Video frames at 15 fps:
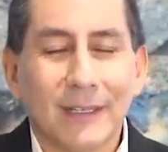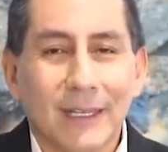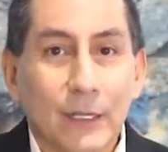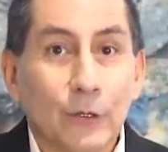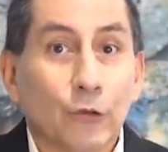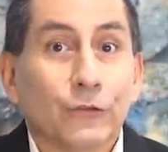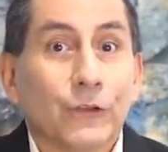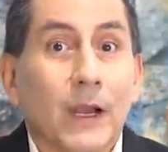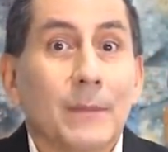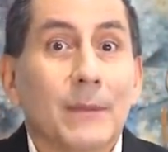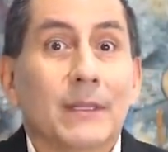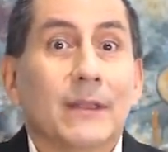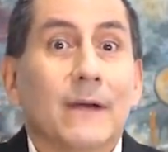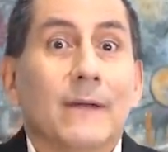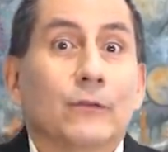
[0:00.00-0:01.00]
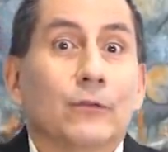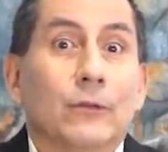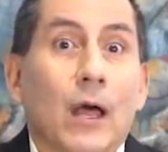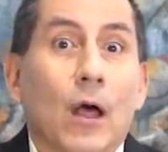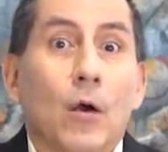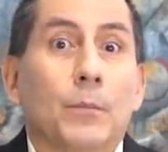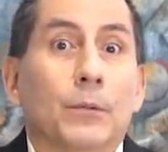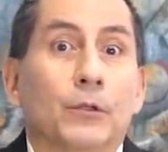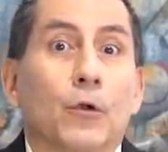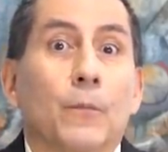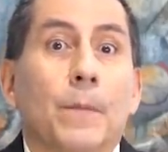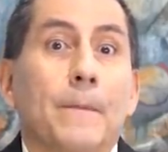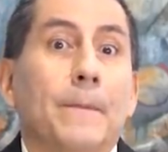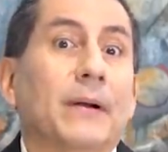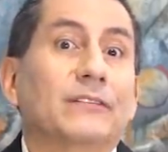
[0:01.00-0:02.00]
Y no solamente abandonados porque un
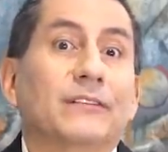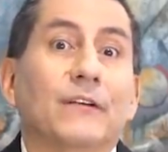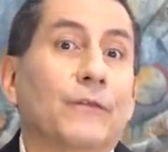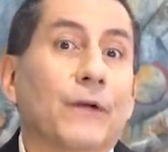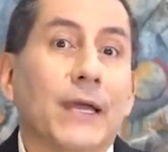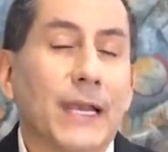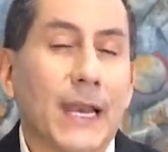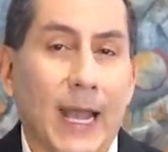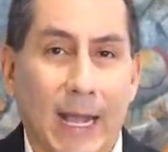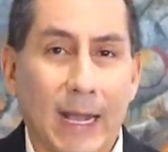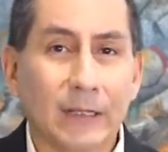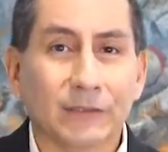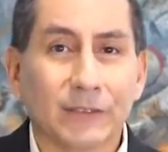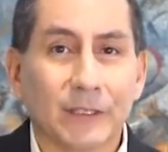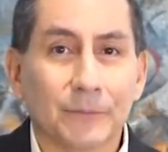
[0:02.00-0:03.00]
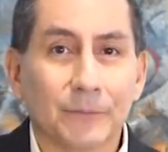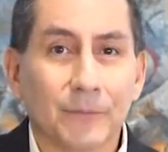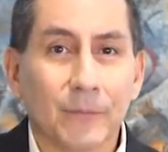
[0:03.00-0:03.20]
papá se fue de la casa,